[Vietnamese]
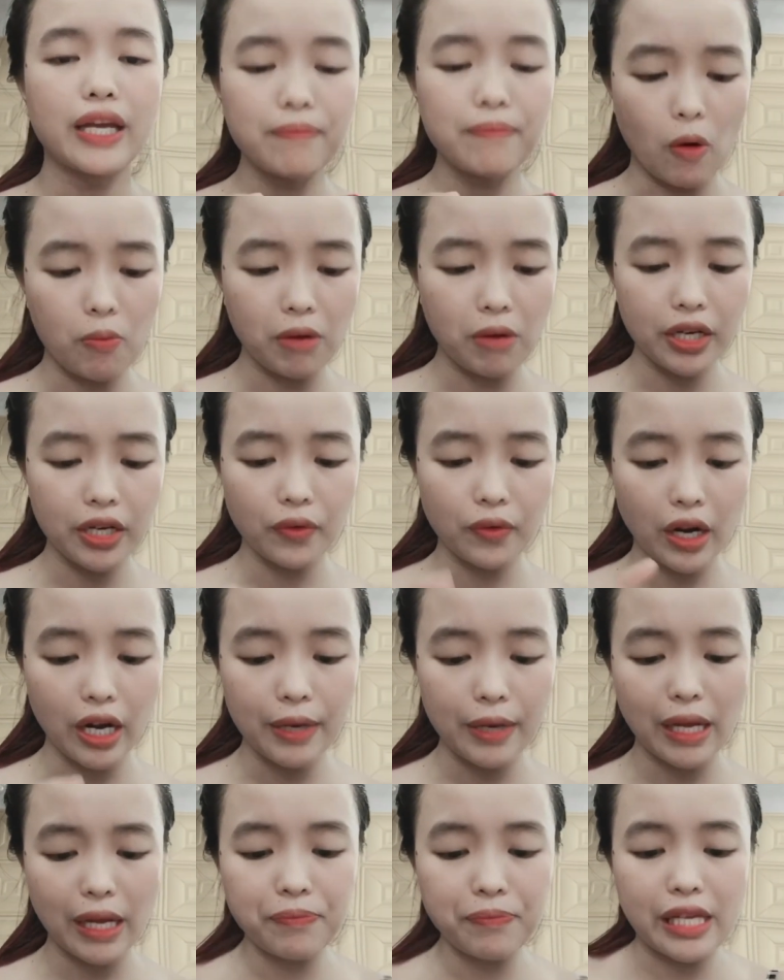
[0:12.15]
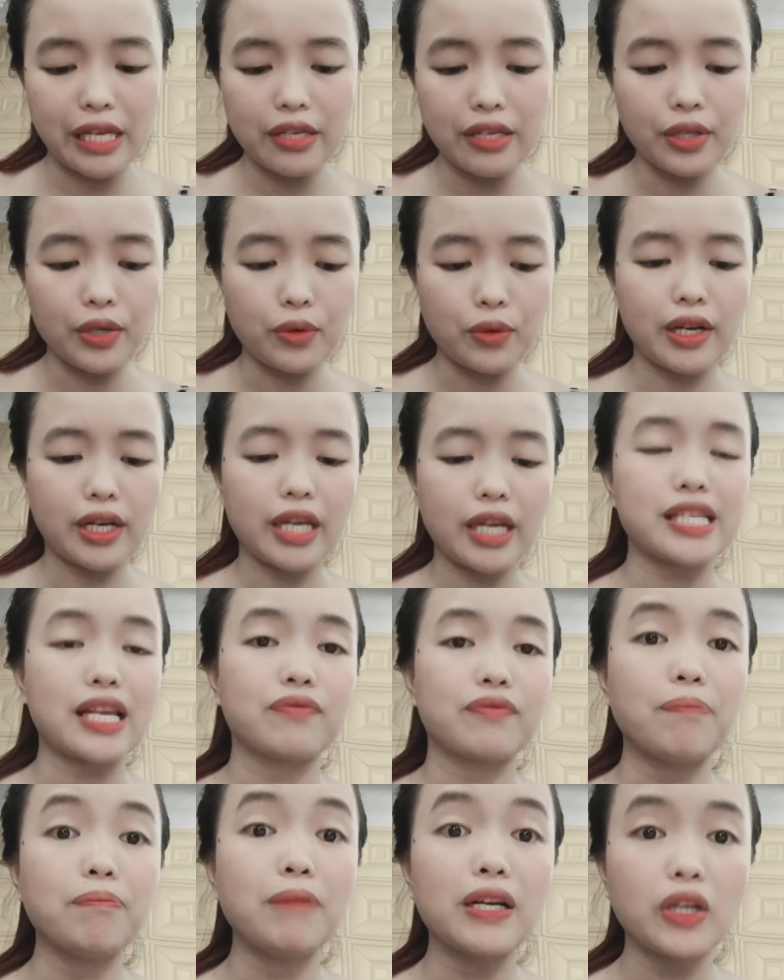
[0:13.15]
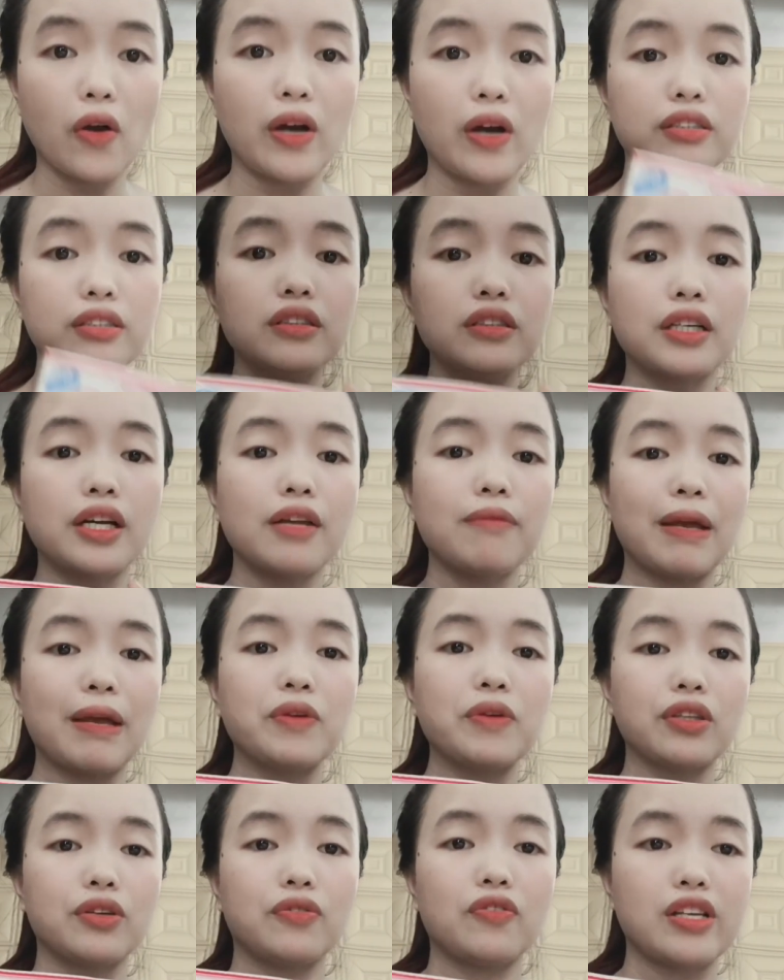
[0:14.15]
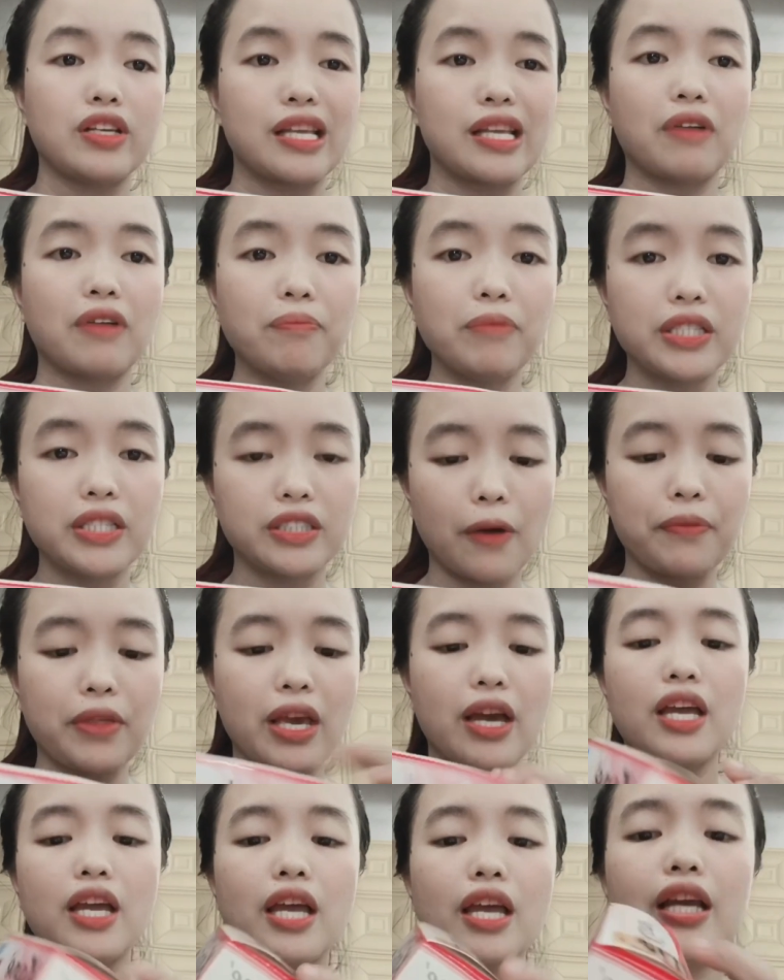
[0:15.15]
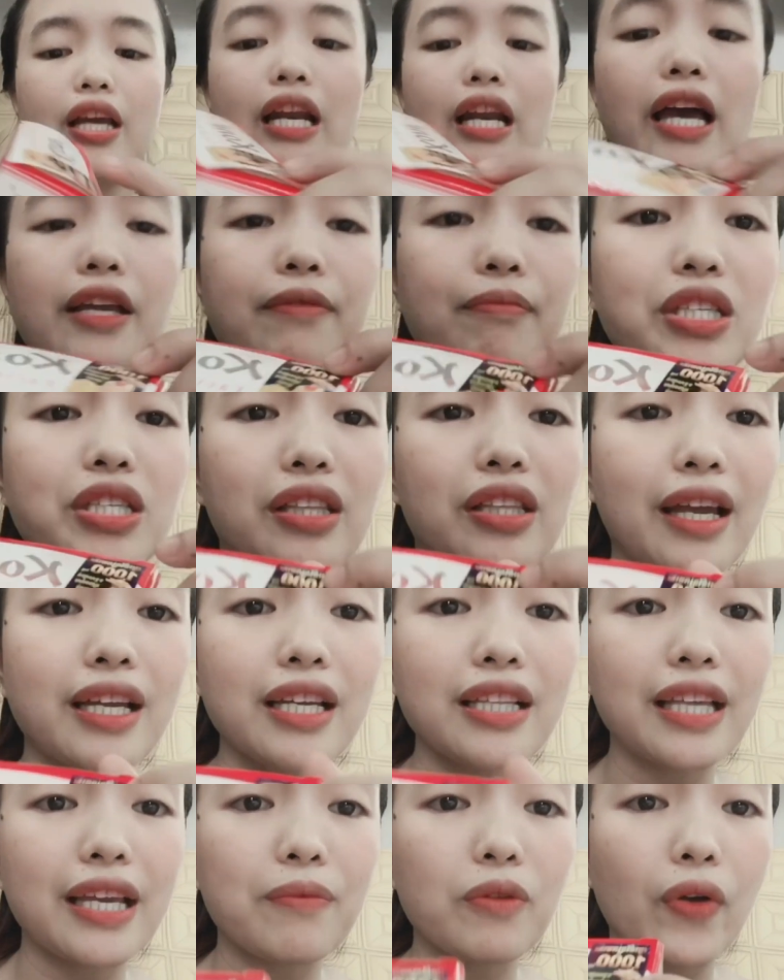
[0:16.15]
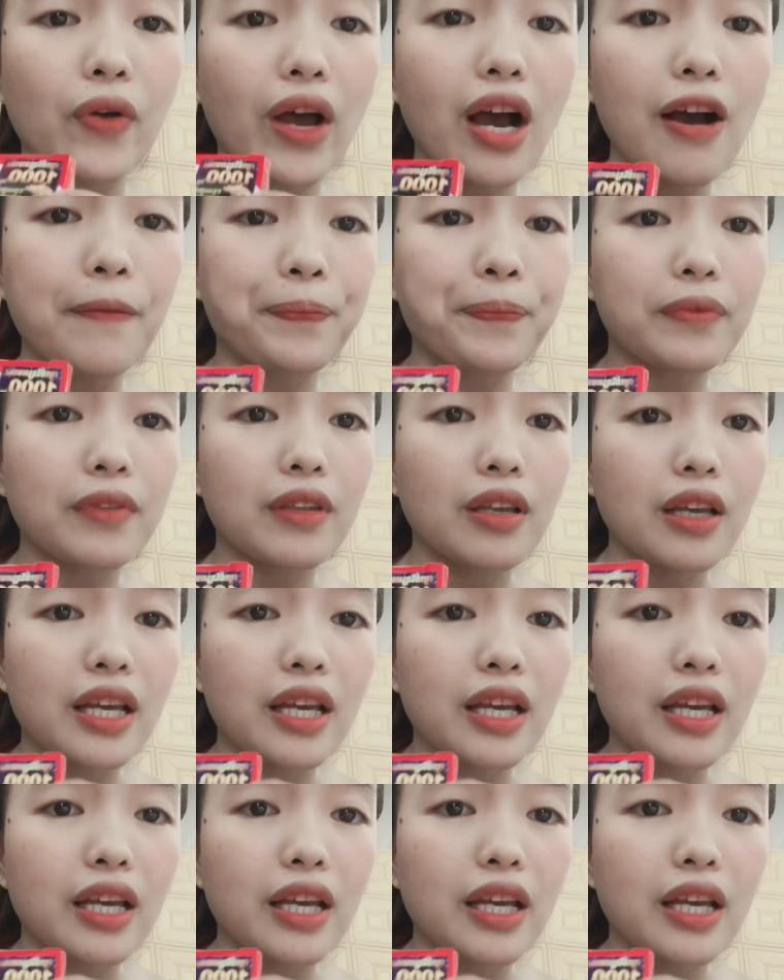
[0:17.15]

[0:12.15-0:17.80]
cái mẫu mới của nó em sẽ giới thiệu về cái sản phẩm bên ngoài trước khi mà em giới thiệu về sản phẩm bên trong nha đây mấy chị thấy cái tem của nó không